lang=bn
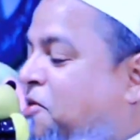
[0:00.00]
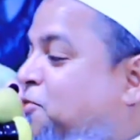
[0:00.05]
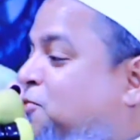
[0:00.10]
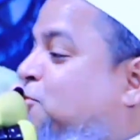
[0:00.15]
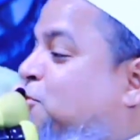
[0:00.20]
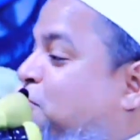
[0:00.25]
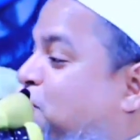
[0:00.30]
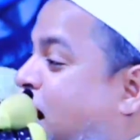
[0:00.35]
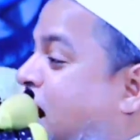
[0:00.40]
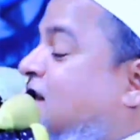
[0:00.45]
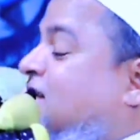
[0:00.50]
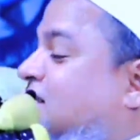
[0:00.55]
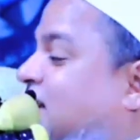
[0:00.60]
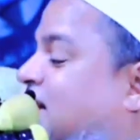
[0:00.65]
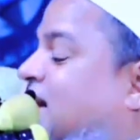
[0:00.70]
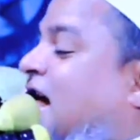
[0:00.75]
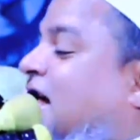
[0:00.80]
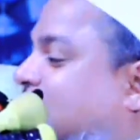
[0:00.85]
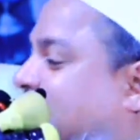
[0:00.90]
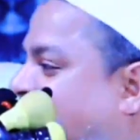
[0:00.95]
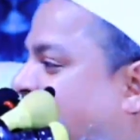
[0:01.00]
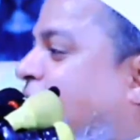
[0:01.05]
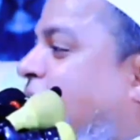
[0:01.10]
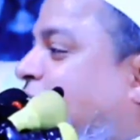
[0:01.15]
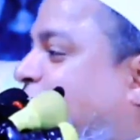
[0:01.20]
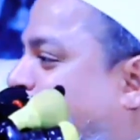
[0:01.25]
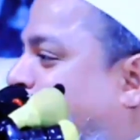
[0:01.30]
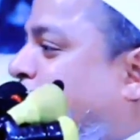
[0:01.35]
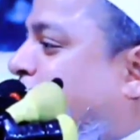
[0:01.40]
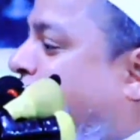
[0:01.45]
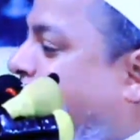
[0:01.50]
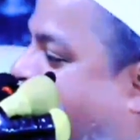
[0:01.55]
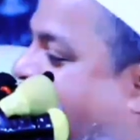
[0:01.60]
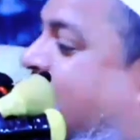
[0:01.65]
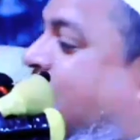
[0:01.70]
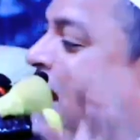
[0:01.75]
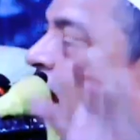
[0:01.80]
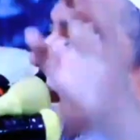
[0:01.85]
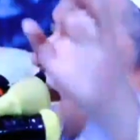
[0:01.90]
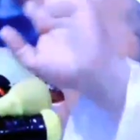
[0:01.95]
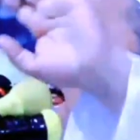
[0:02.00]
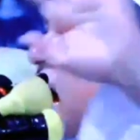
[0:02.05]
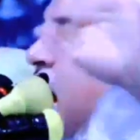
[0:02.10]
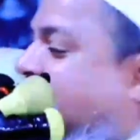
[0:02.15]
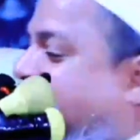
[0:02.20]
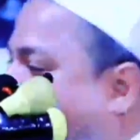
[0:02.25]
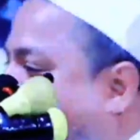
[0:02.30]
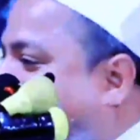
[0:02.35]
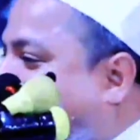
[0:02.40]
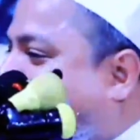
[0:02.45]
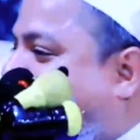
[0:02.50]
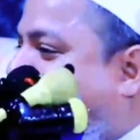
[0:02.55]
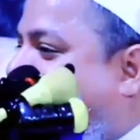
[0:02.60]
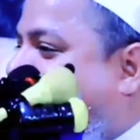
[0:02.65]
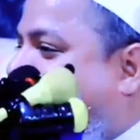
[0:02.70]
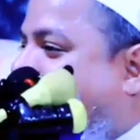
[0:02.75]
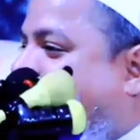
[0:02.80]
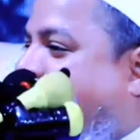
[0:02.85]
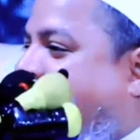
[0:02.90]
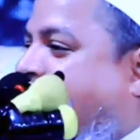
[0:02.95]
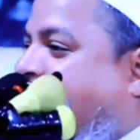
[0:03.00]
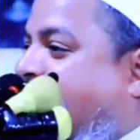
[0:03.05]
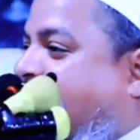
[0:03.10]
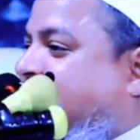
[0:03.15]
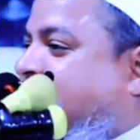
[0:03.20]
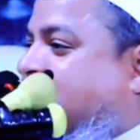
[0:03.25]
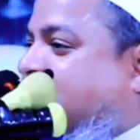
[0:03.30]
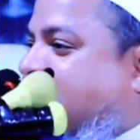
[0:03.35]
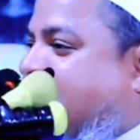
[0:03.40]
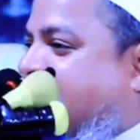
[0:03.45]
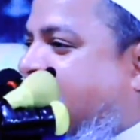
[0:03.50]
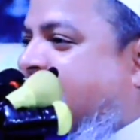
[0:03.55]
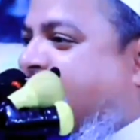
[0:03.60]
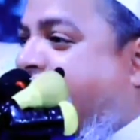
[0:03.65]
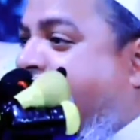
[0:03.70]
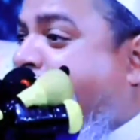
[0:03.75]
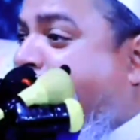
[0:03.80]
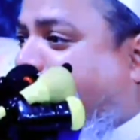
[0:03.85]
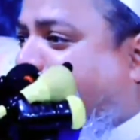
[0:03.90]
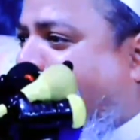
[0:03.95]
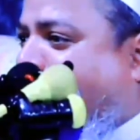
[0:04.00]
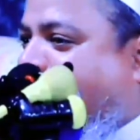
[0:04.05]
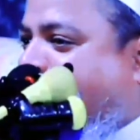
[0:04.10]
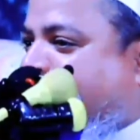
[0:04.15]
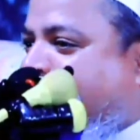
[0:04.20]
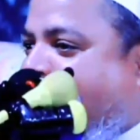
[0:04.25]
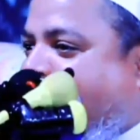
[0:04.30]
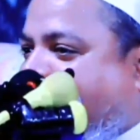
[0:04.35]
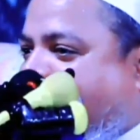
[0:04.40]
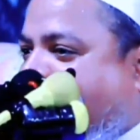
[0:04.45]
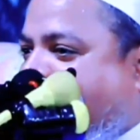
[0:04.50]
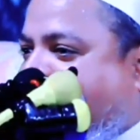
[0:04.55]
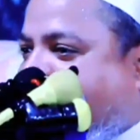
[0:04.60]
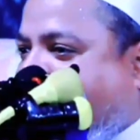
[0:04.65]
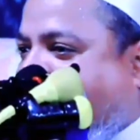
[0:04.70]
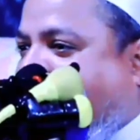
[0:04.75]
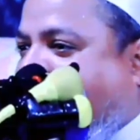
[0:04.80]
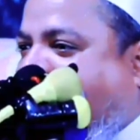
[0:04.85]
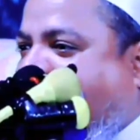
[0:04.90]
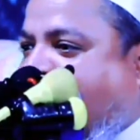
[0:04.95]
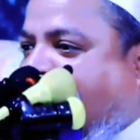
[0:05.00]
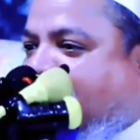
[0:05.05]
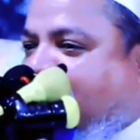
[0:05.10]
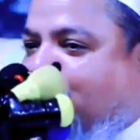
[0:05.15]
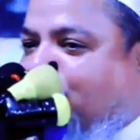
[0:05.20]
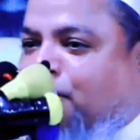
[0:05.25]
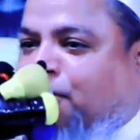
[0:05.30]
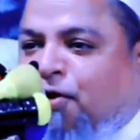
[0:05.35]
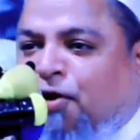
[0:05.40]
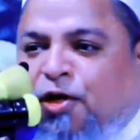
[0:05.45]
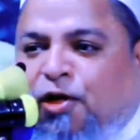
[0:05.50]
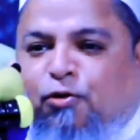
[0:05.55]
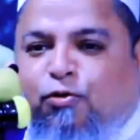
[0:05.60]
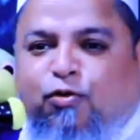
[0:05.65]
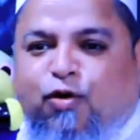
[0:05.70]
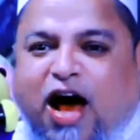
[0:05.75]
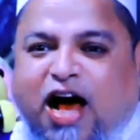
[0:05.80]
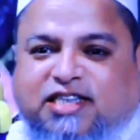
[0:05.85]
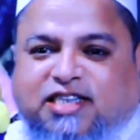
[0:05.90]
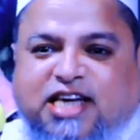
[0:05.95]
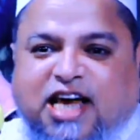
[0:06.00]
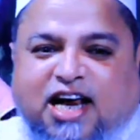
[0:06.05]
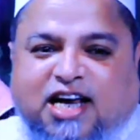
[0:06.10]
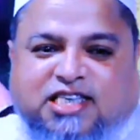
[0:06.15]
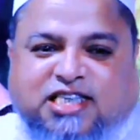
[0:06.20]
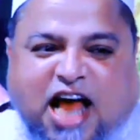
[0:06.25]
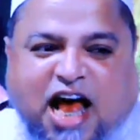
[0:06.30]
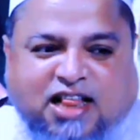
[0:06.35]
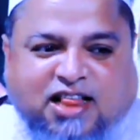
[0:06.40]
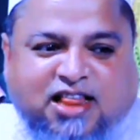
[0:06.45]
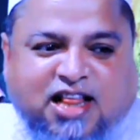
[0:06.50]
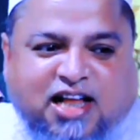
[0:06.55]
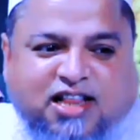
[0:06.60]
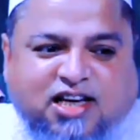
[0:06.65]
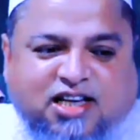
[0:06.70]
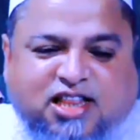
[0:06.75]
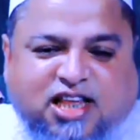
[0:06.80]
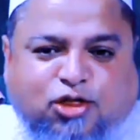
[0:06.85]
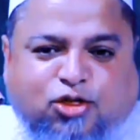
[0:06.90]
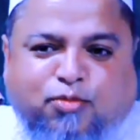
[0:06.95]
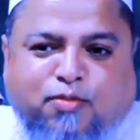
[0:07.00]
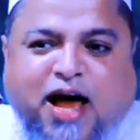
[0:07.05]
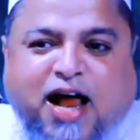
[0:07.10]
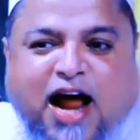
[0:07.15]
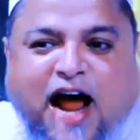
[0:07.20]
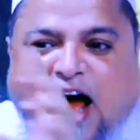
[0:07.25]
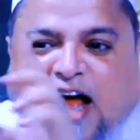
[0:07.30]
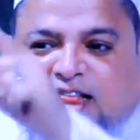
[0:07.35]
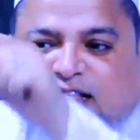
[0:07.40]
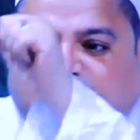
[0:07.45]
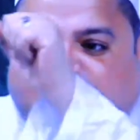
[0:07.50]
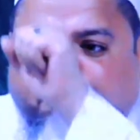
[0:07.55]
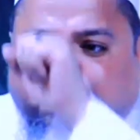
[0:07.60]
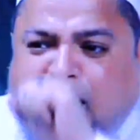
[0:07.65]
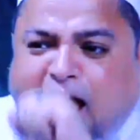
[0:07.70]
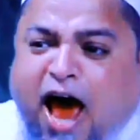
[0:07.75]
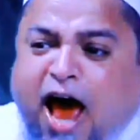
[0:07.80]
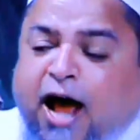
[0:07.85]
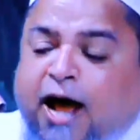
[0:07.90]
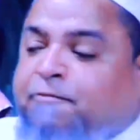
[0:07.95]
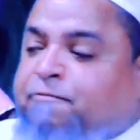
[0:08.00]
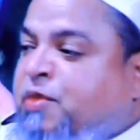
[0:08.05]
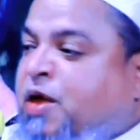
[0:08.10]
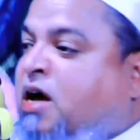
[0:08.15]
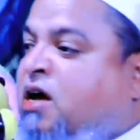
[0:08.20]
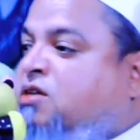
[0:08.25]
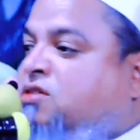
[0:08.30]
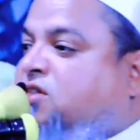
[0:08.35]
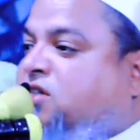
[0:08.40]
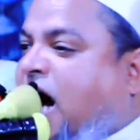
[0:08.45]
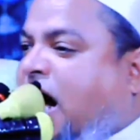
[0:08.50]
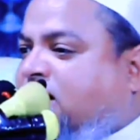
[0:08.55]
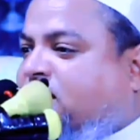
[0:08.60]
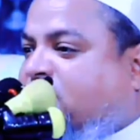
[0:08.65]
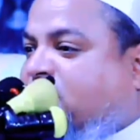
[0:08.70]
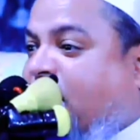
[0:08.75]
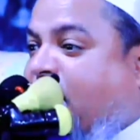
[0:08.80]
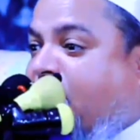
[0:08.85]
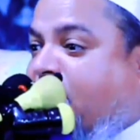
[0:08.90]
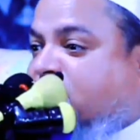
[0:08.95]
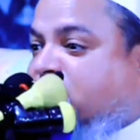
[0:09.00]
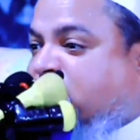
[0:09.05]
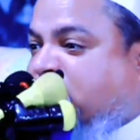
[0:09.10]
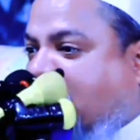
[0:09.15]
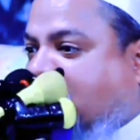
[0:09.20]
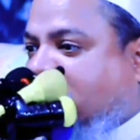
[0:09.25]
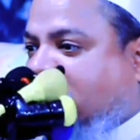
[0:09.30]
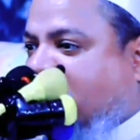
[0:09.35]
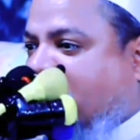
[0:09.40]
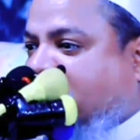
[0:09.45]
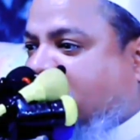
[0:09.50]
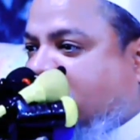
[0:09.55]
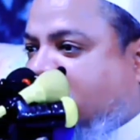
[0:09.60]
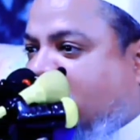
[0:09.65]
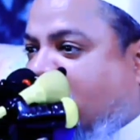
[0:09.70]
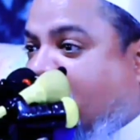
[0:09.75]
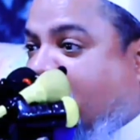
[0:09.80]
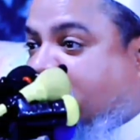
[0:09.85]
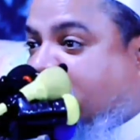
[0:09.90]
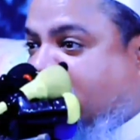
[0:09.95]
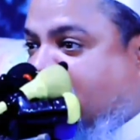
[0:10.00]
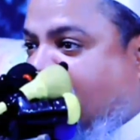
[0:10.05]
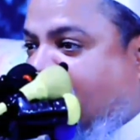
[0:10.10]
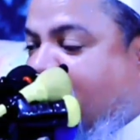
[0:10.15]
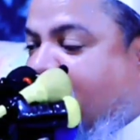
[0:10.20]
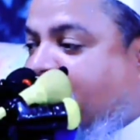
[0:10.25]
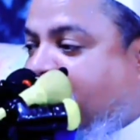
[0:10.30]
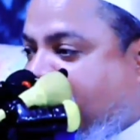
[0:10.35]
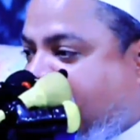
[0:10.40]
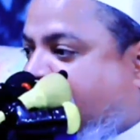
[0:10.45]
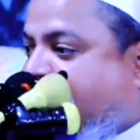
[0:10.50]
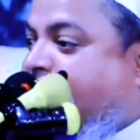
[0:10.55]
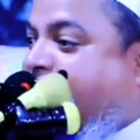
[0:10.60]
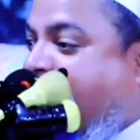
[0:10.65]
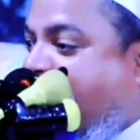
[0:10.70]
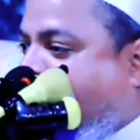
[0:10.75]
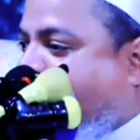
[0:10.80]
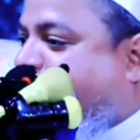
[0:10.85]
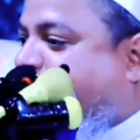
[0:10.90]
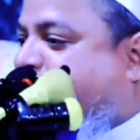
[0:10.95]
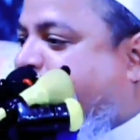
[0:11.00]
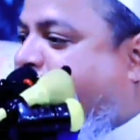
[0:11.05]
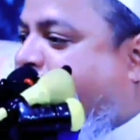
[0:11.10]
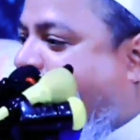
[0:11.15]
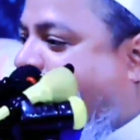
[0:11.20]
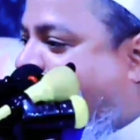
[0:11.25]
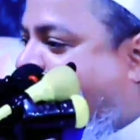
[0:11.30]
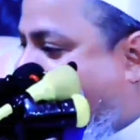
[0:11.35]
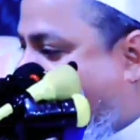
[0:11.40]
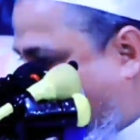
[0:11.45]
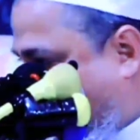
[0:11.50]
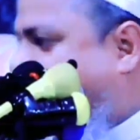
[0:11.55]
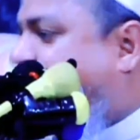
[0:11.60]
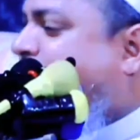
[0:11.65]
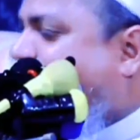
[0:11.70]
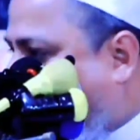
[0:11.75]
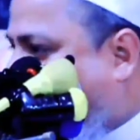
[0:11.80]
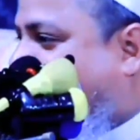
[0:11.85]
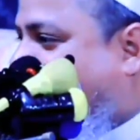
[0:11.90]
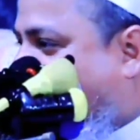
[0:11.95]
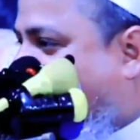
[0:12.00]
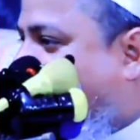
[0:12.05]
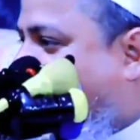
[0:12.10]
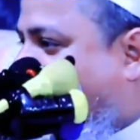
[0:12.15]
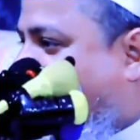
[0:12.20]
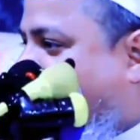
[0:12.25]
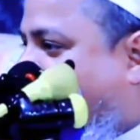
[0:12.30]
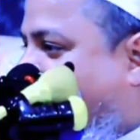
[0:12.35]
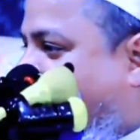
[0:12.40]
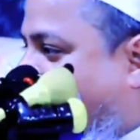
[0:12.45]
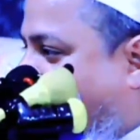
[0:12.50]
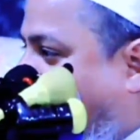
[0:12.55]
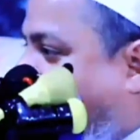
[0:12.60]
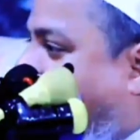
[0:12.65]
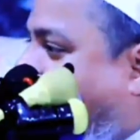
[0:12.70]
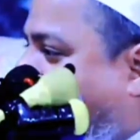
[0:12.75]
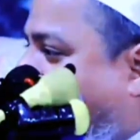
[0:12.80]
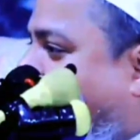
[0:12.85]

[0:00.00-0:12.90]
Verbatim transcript: তোমার যেটা দেওয়া দরকার সেটা না করো আর যেটা না করা দরকার এটা হা করো ওয়াজের চান্দা দিতে তোমার হাত কাঁপে যাত্রার চান্দা দিতে দিলের ভিতরে আনন্দ লাগে হ্যাঁ এই